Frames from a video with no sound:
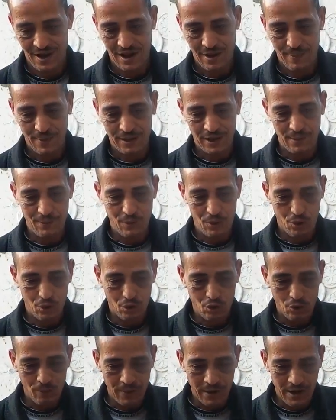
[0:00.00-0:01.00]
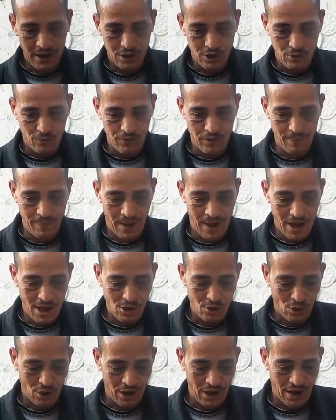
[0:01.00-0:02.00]
انا بطالب الحكومه ان هي تشوف لي
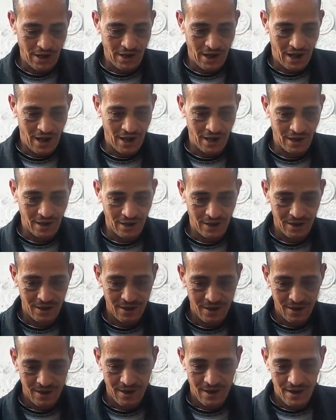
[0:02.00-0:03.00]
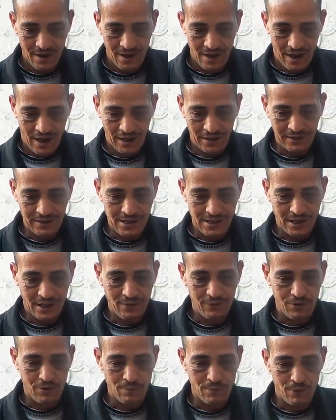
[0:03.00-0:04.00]
معاش ولا اي حاجه حتى
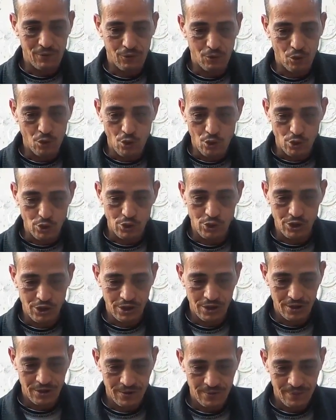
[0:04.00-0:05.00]
ساكن في المفروش